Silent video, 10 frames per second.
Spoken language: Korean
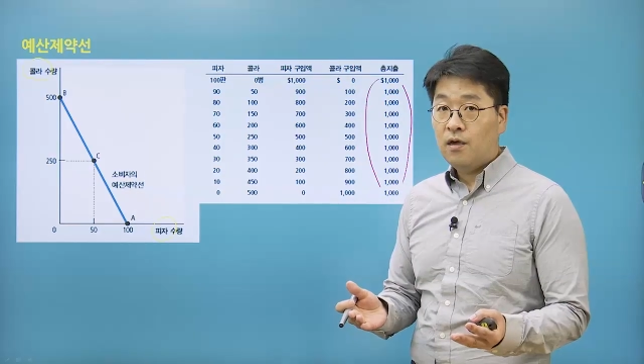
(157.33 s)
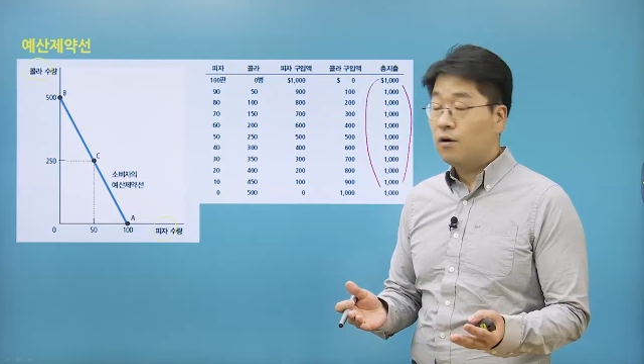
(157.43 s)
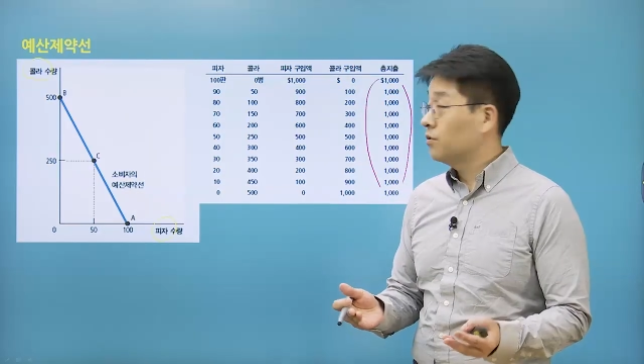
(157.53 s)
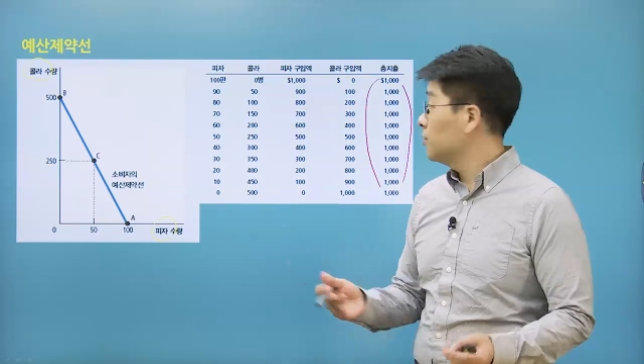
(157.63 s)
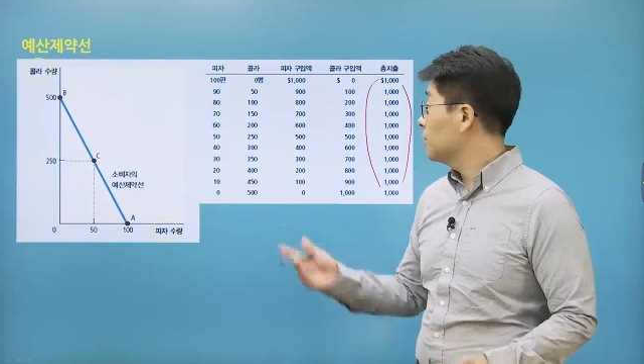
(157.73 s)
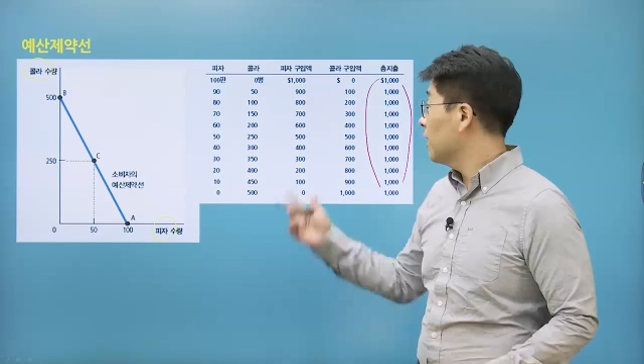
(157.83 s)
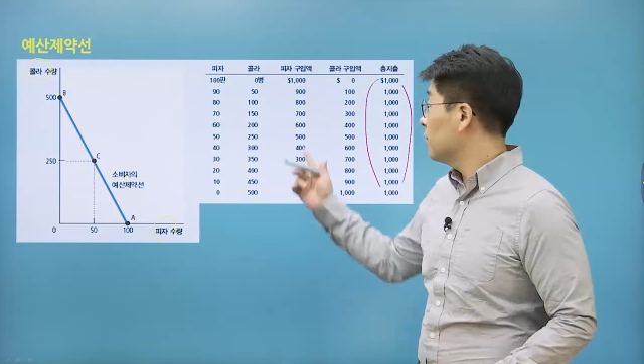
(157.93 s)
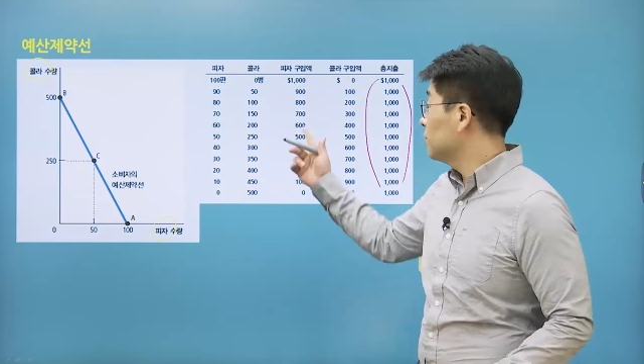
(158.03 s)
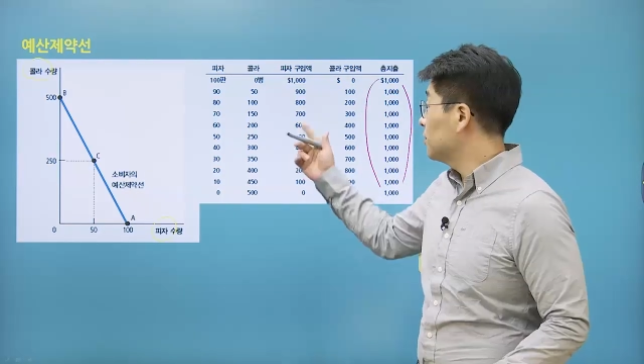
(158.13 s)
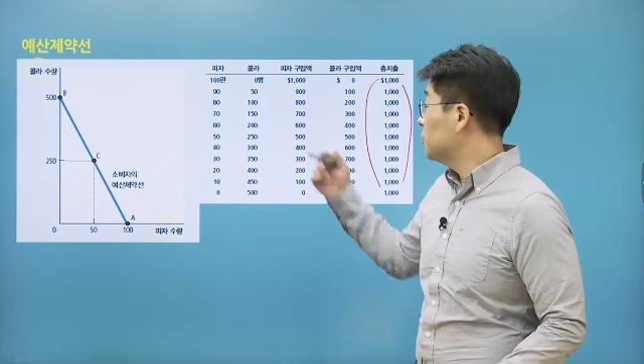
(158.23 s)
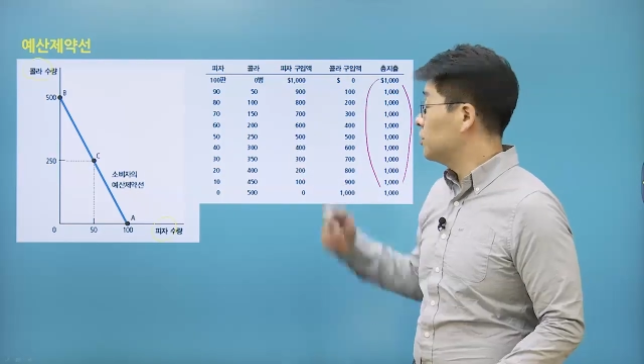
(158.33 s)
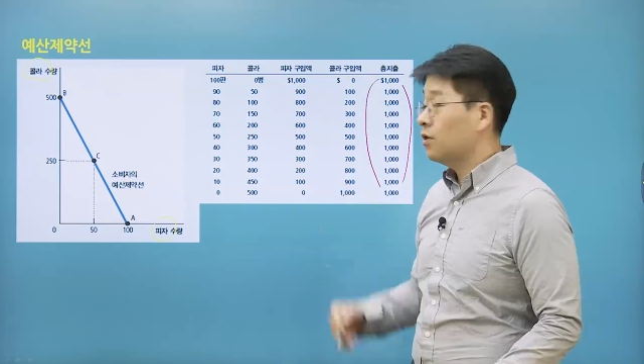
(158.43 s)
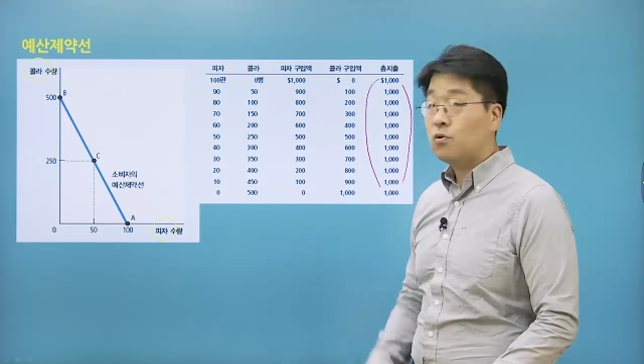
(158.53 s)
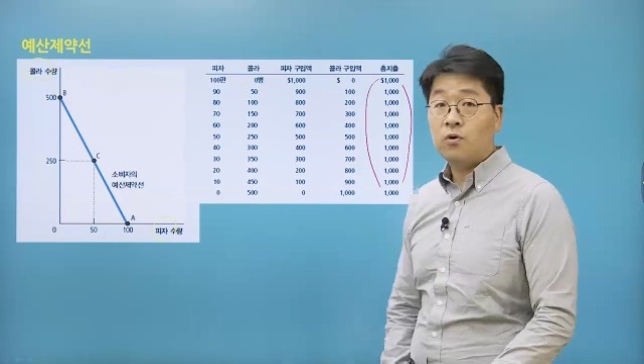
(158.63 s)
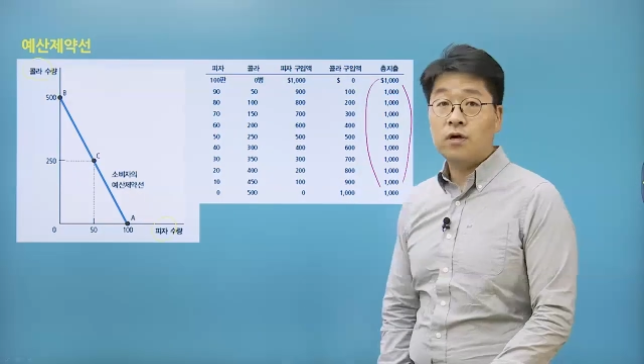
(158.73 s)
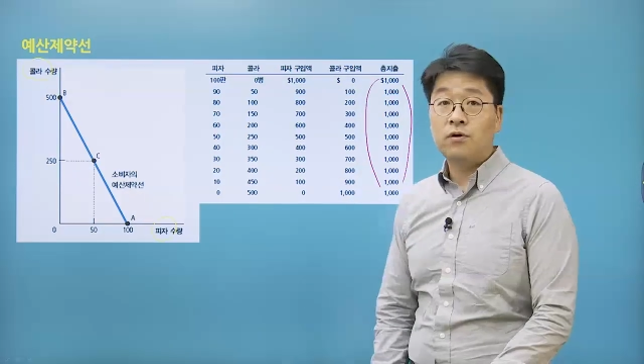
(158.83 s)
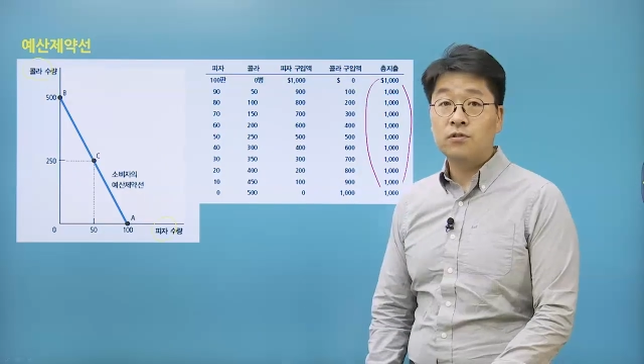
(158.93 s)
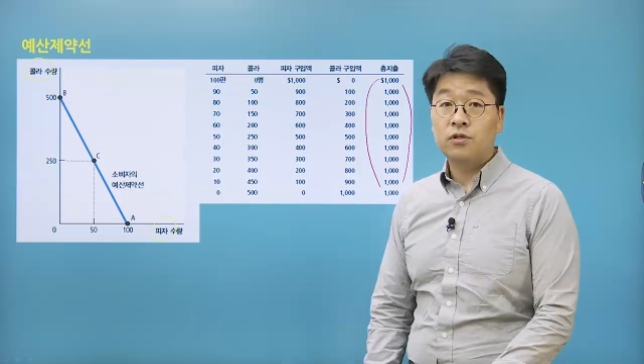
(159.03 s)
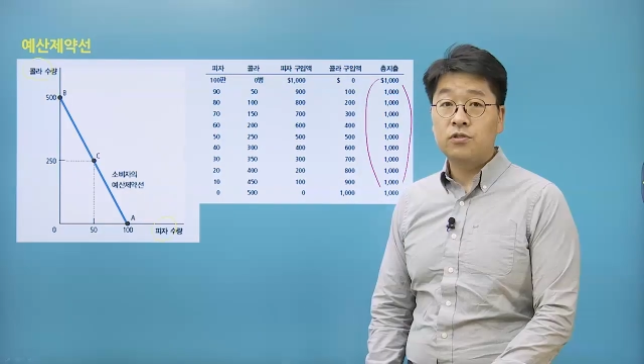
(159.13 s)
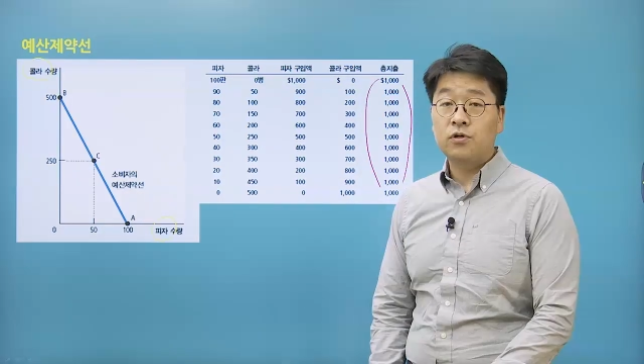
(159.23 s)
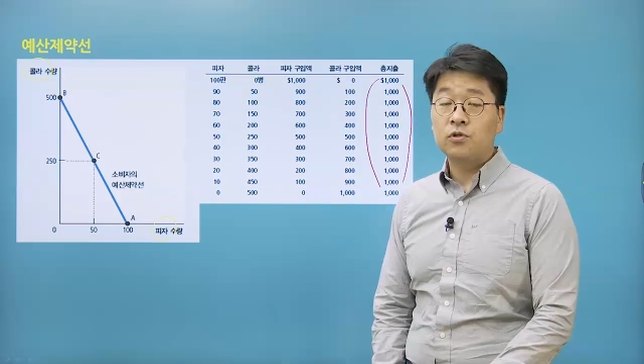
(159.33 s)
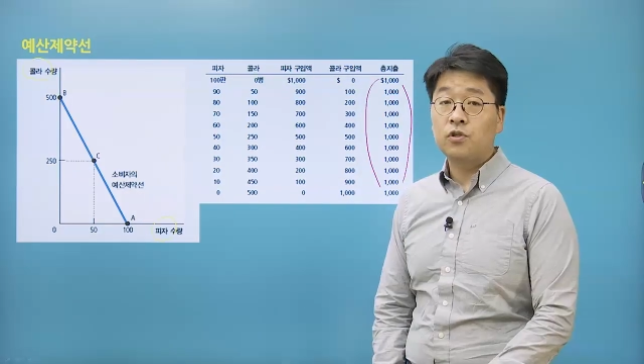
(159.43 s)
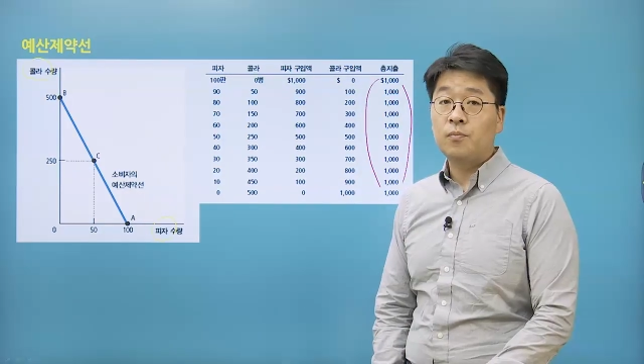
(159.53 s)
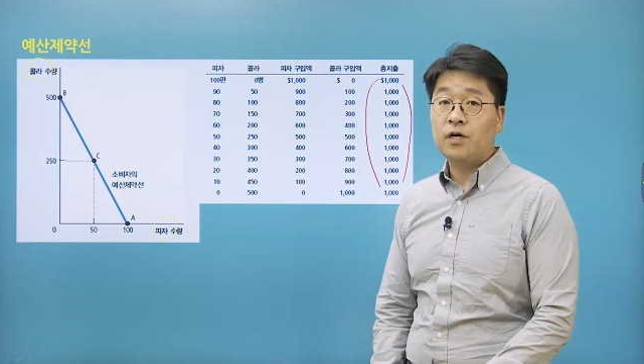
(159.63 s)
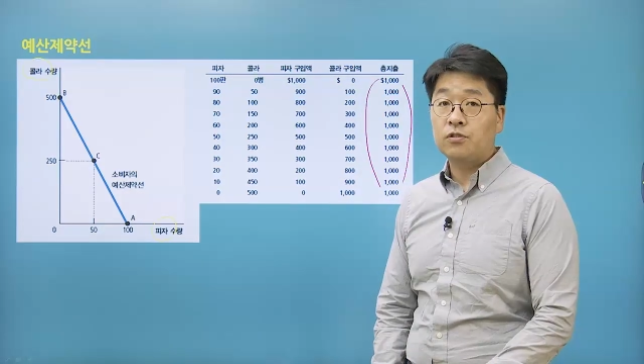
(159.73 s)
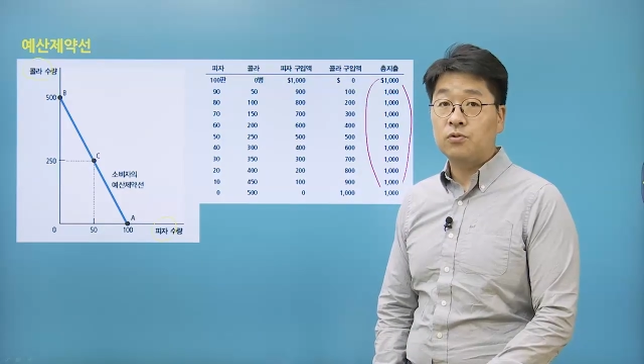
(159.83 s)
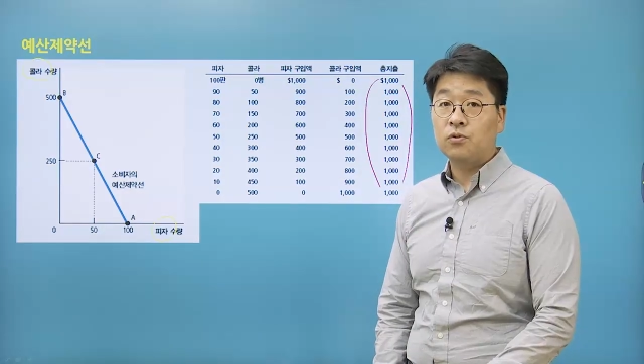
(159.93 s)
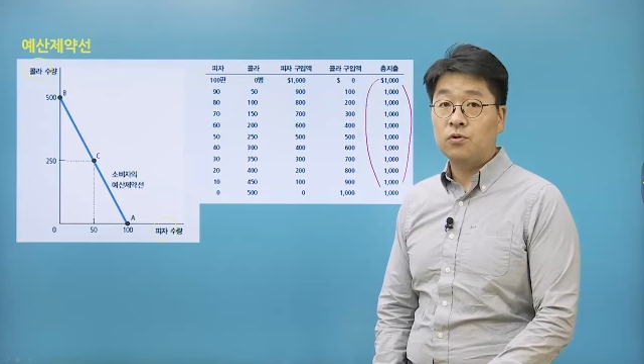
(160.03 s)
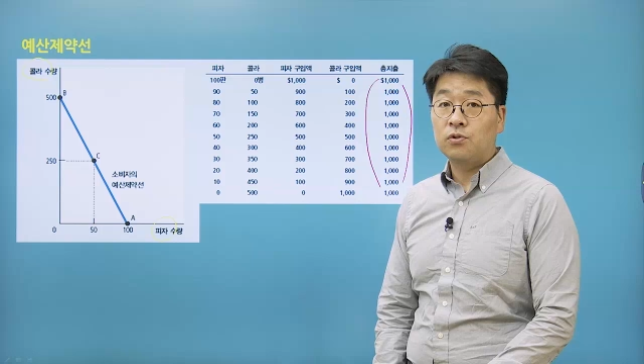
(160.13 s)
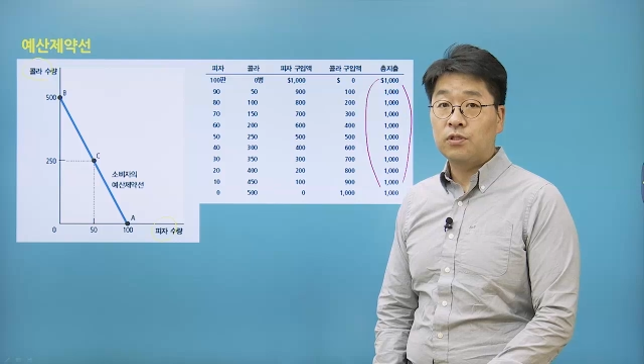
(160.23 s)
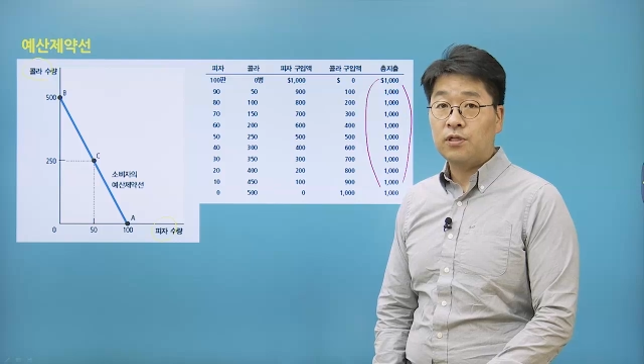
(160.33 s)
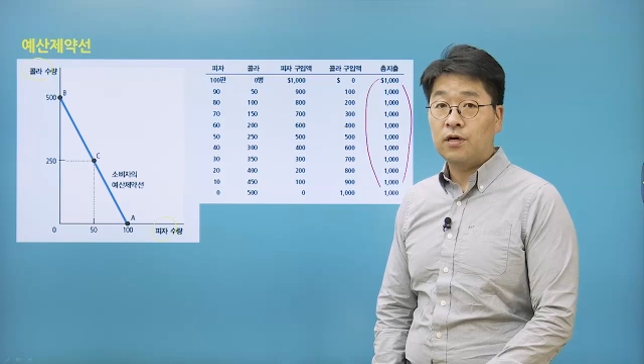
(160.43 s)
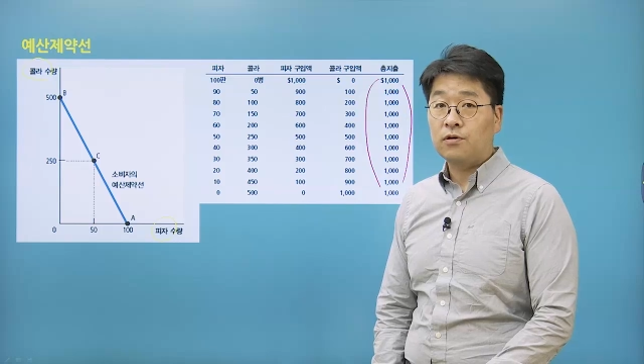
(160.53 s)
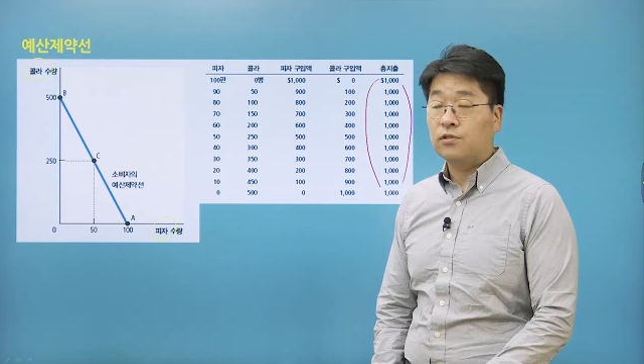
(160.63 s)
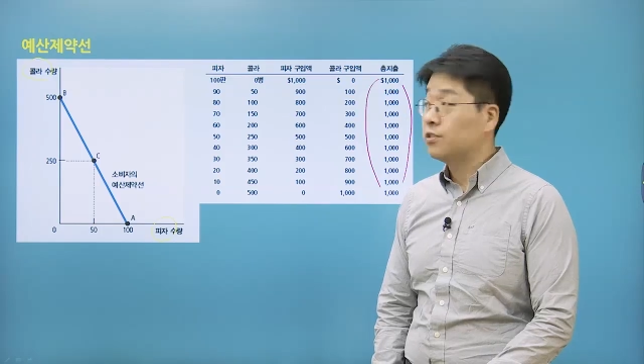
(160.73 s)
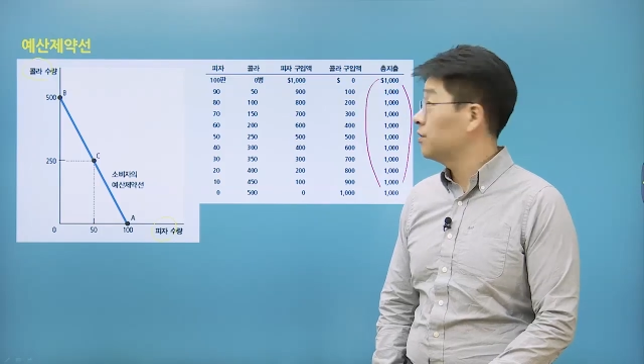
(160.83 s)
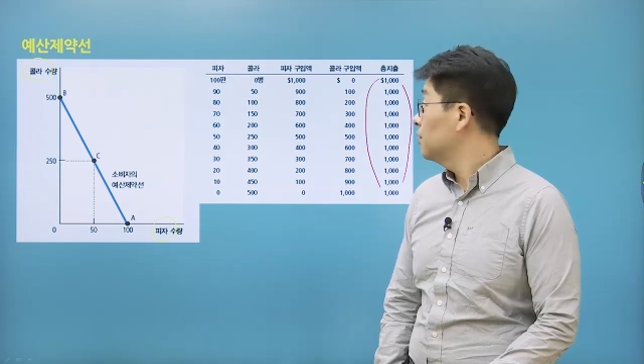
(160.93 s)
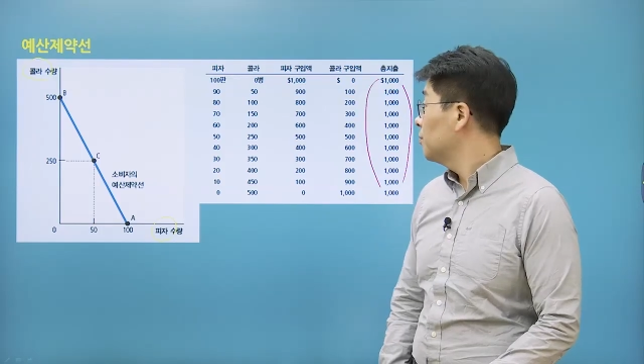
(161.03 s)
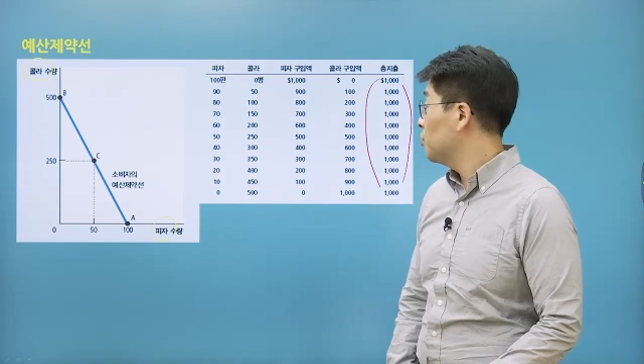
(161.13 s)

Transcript: 어, 선택할 건지 피자와 콜라를 어떤 어떤 방식으로 선택할 건지